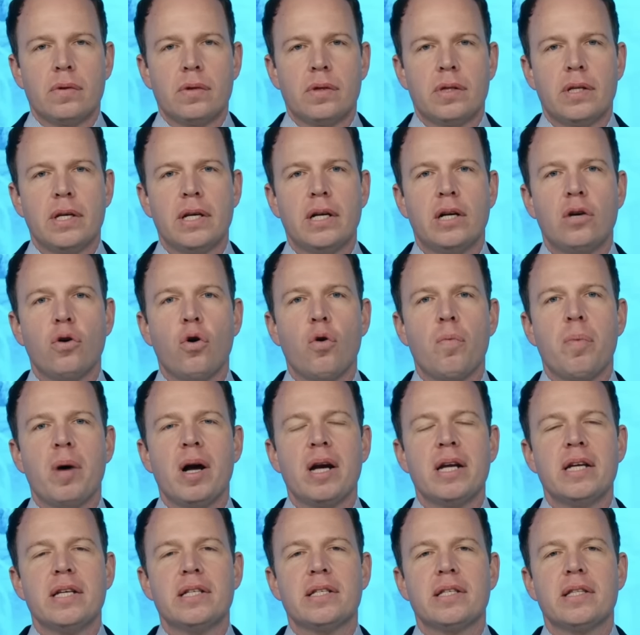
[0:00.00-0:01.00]
Die
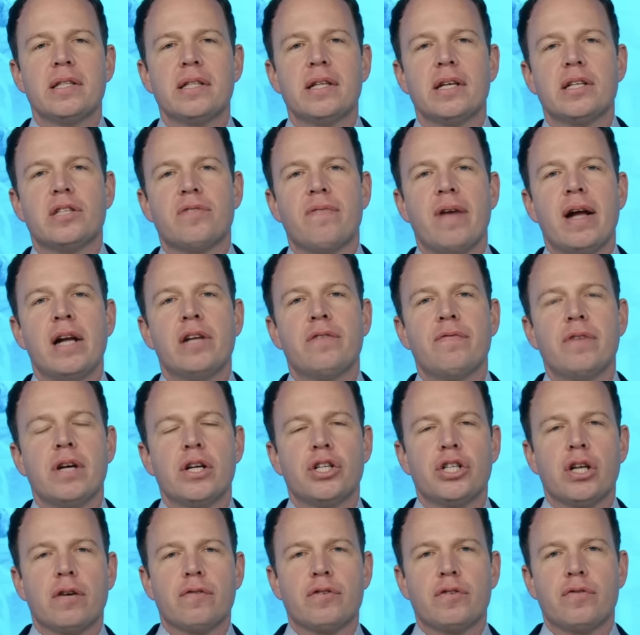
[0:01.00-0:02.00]
Globalisten des
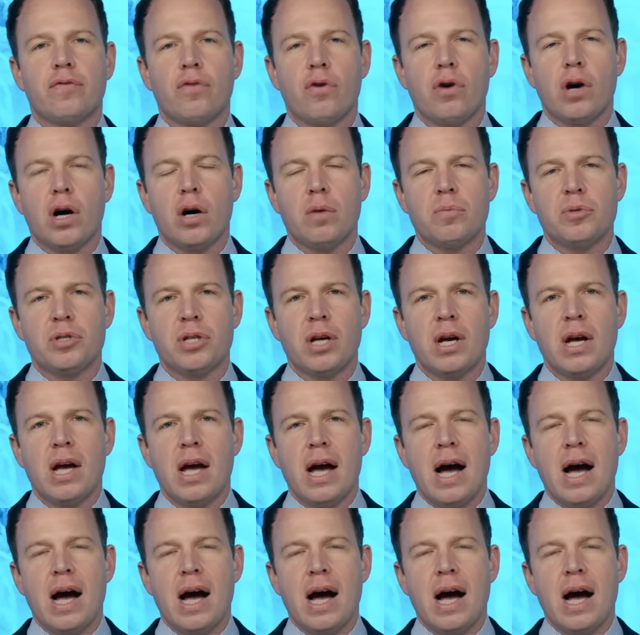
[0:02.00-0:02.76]
Weltwirtschaftsforums